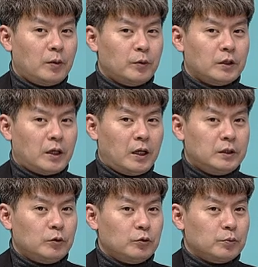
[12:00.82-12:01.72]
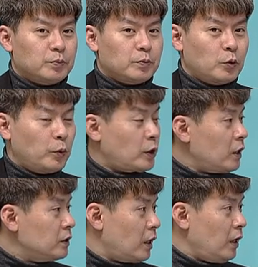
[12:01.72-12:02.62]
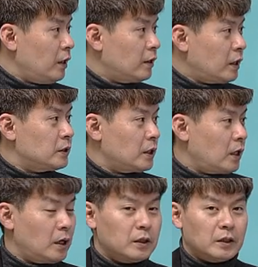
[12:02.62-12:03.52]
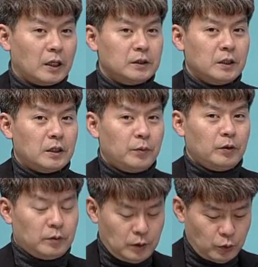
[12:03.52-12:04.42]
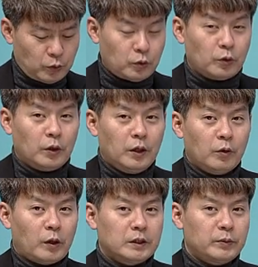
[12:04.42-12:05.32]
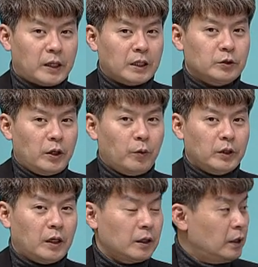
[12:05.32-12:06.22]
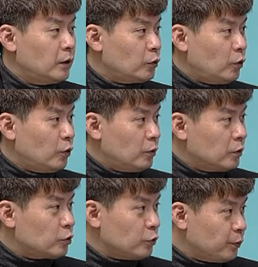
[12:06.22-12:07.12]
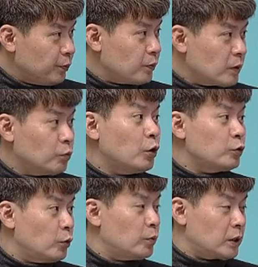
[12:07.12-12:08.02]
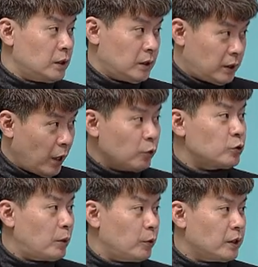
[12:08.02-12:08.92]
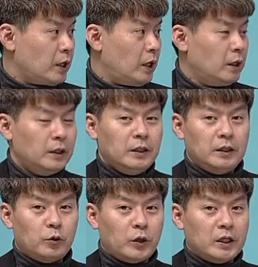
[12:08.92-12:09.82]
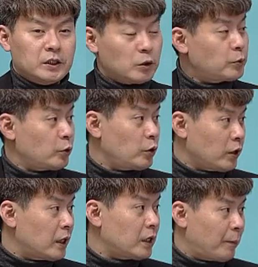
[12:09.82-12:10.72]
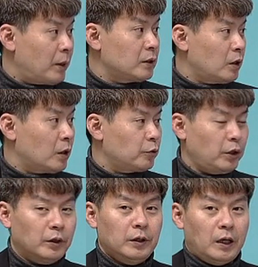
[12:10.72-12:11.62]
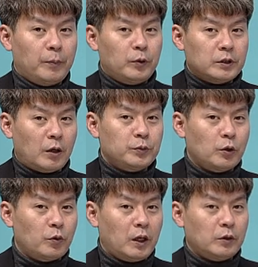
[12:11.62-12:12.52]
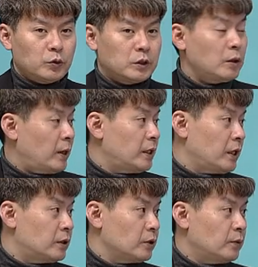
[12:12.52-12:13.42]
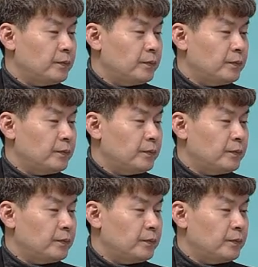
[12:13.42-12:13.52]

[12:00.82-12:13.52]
보니까 LG도 로봇 하는데? 라는 생각을 가지게 되면 이쪽도 관심을 가지되 워낙 또 좀 무거운 종, 그 대형주다 보니까 네네. 이 동향이 직접적으로 영향을 안 받는 것 같고요. 앞으로의 사업 성과 또 지켜봐야 되겠죠.